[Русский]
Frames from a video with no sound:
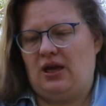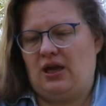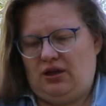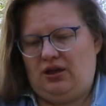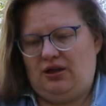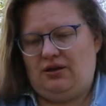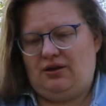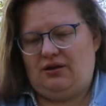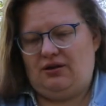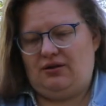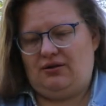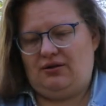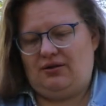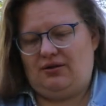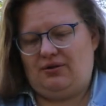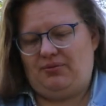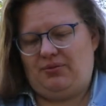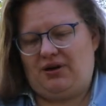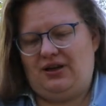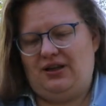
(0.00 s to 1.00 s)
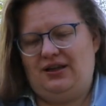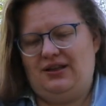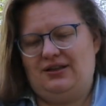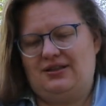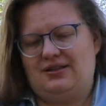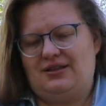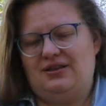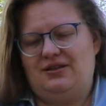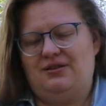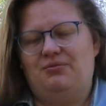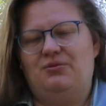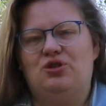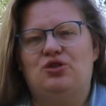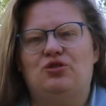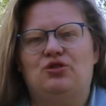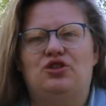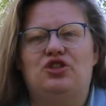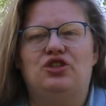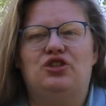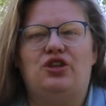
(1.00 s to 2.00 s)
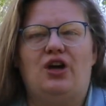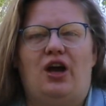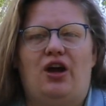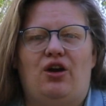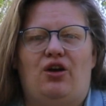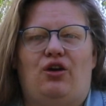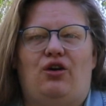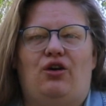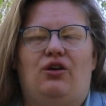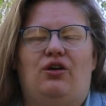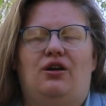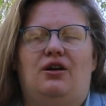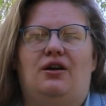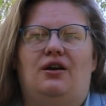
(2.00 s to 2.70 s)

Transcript: Я э, параллельно с этим еще читаю,